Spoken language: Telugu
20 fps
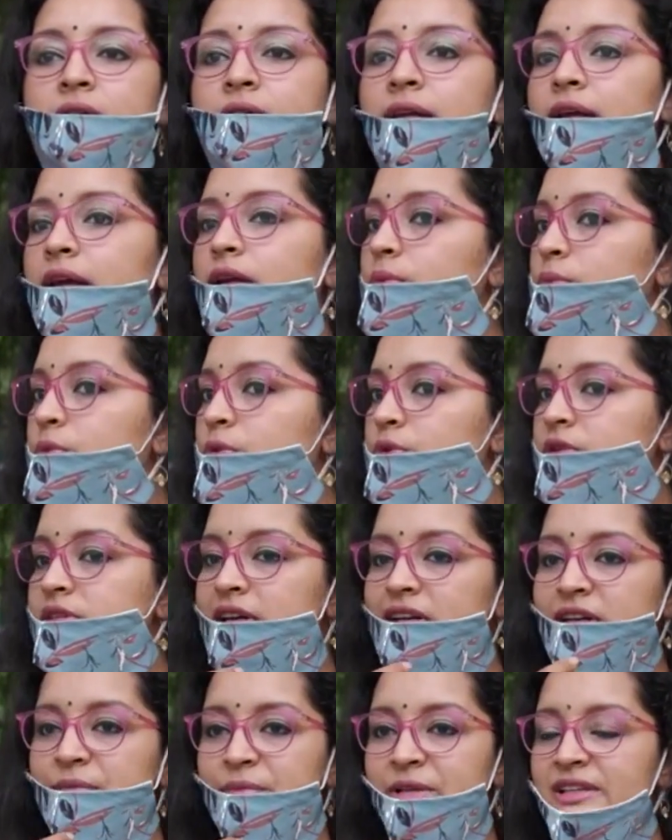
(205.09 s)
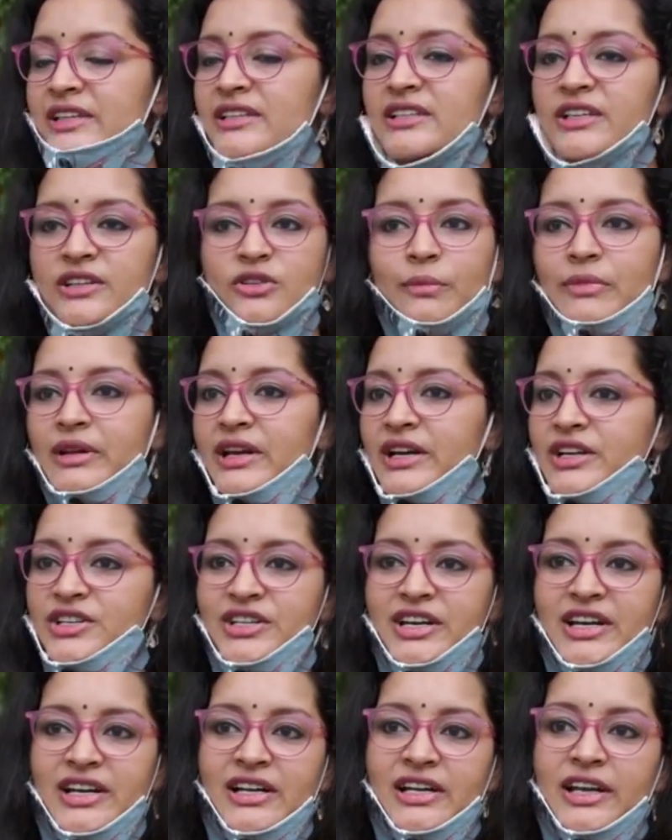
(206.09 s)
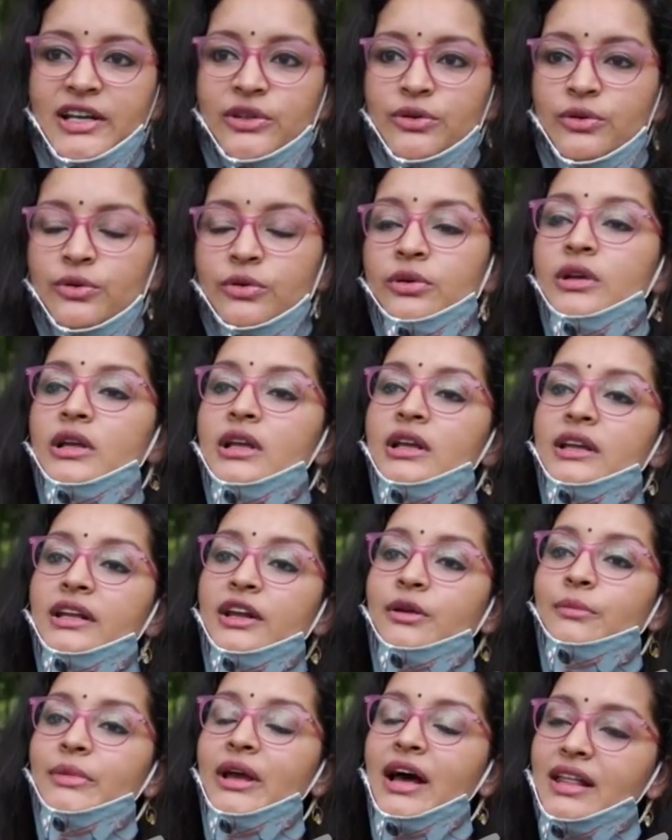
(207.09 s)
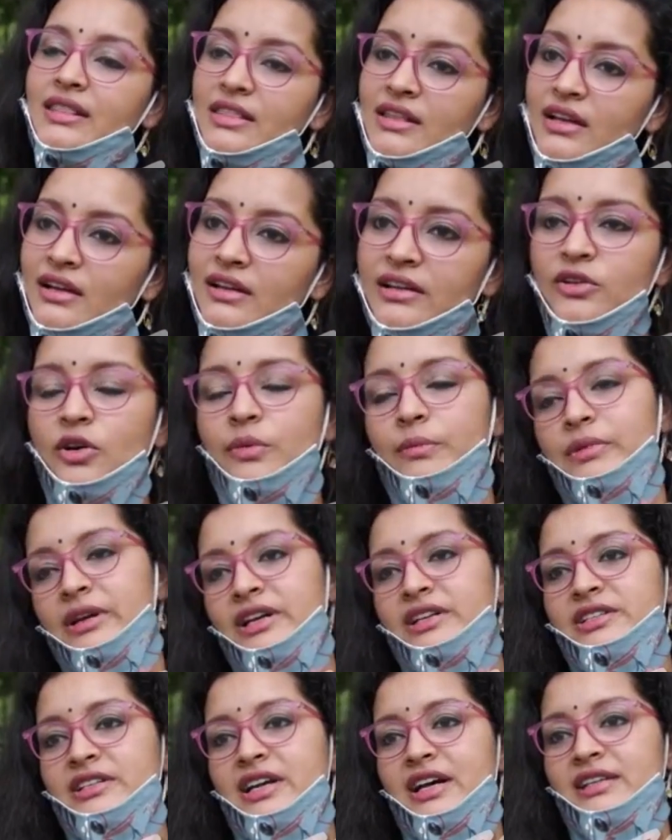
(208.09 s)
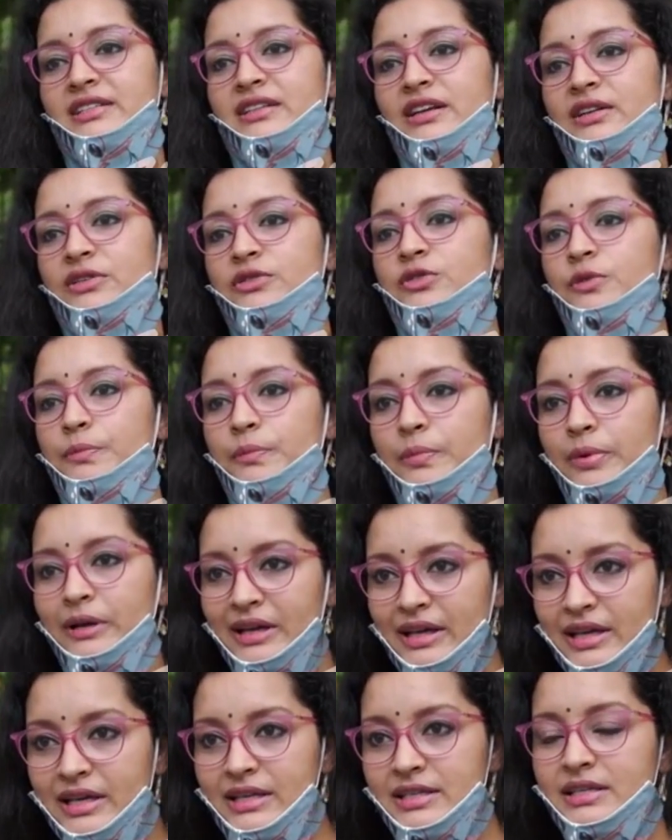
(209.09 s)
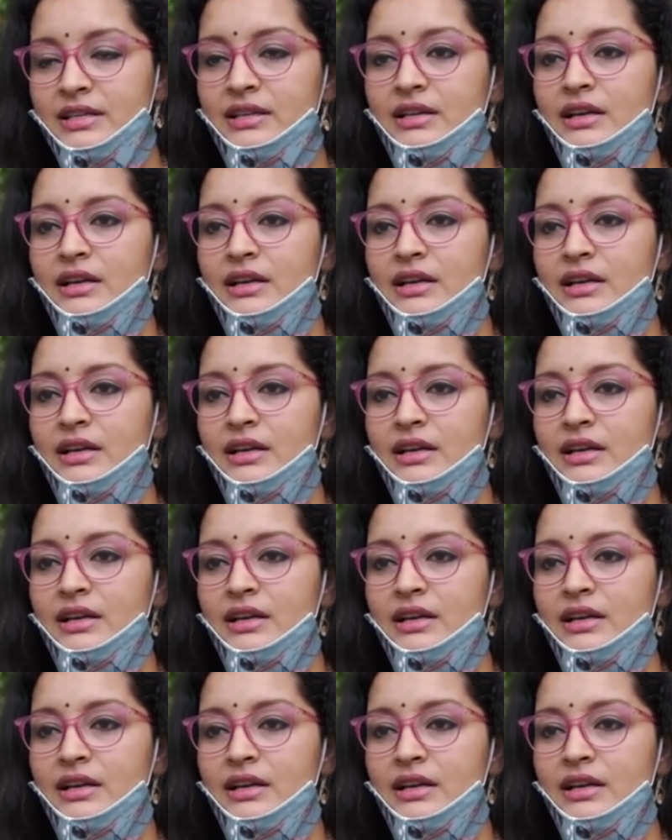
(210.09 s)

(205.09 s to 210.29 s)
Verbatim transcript: నేను మూడు సెలబ్రిటీని నామినేట్ చేయట్లేదు నేను మీ అందరినీ నామినేట్ చేస్తున్నాను సో ప్లీజ్